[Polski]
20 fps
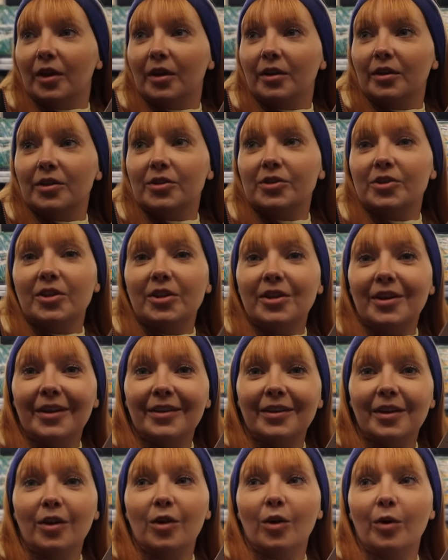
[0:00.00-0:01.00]
Jeszcze
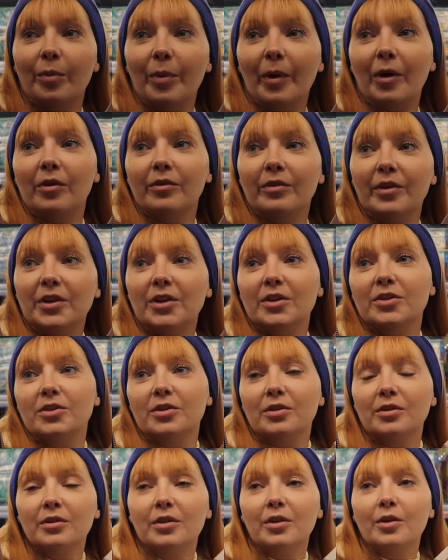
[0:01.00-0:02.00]
jednego opakowania
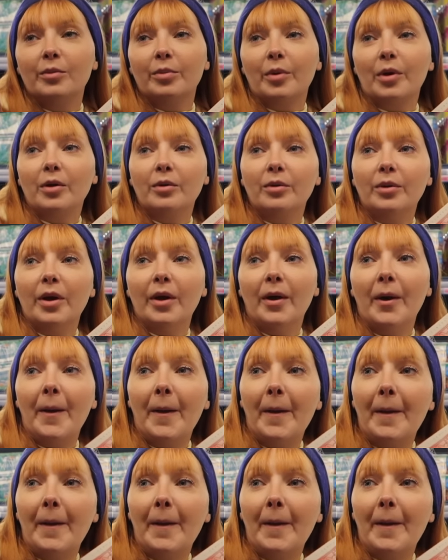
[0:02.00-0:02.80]
zielonego brakuje.